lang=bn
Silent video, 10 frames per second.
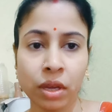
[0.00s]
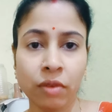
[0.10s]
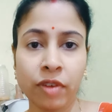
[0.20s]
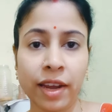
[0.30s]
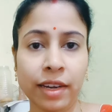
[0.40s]
একদম
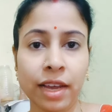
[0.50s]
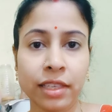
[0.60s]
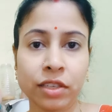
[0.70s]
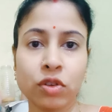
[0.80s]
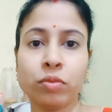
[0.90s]

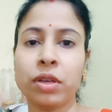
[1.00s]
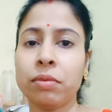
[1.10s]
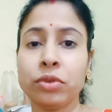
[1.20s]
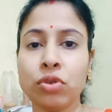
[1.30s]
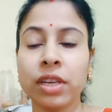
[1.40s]
ফ্যান গালে
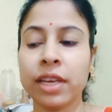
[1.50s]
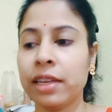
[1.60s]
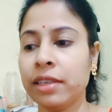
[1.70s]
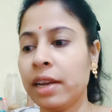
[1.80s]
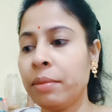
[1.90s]
যেরকম সেভাবে
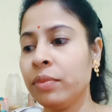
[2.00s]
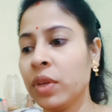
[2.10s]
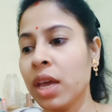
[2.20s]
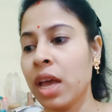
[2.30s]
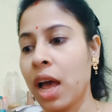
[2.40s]
জল গেলে
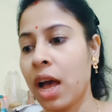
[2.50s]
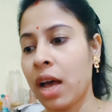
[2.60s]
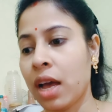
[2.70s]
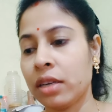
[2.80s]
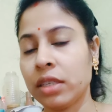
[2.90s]
নিলাম
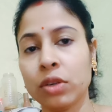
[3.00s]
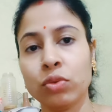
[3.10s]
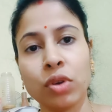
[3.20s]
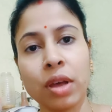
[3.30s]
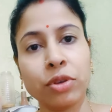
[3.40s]

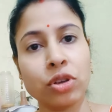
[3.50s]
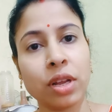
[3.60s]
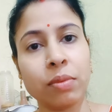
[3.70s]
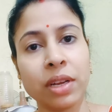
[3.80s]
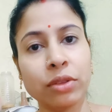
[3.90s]
আর সেরু তো
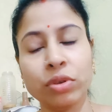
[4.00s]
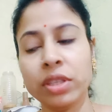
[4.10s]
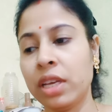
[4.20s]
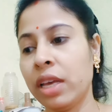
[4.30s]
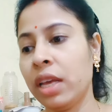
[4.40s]
খাবে
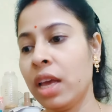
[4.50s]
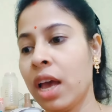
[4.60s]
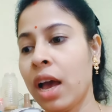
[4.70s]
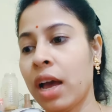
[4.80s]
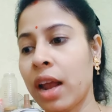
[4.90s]
সকালবেলা দই
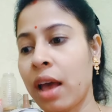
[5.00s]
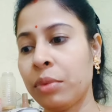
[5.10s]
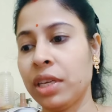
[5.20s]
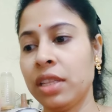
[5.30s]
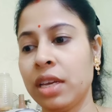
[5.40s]
দিয়ে
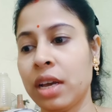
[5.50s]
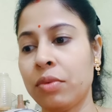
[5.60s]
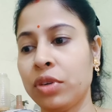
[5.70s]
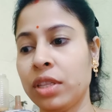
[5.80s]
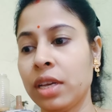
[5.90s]
আর আমি
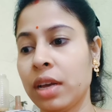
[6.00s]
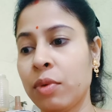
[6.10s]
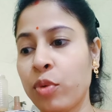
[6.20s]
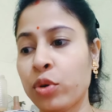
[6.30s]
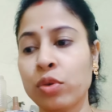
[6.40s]
কি দিয়ে খাবো
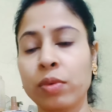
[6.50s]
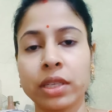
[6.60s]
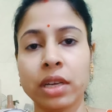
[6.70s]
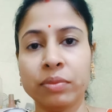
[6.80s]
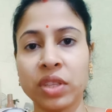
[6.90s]
কি দিয়ে খাবো
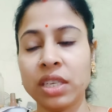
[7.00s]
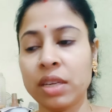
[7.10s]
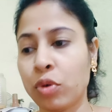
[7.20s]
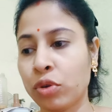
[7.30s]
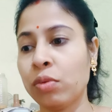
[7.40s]
পটল
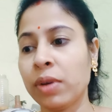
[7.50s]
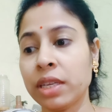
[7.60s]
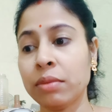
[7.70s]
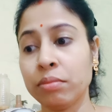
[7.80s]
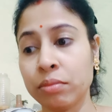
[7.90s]
ভাজলাম তিনটে
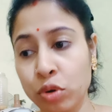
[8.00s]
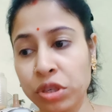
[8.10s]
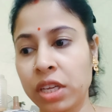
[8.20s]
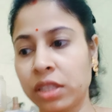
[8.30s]
পটল ভাজা